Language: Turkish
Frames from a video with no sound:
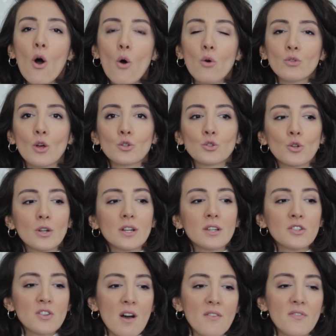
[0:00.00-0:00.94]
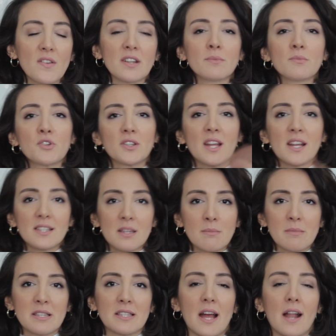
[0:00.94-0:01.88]
Ondan sonra cevap verdim, İşte
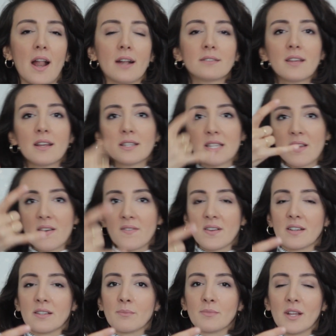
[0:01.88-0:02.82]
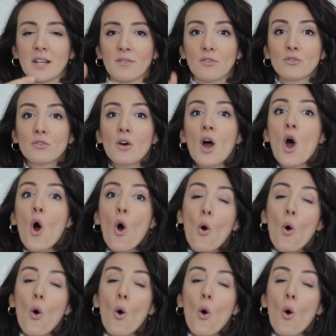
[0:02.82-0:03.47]
teyzem isterlerdi. Teyzem verirdim telefonu.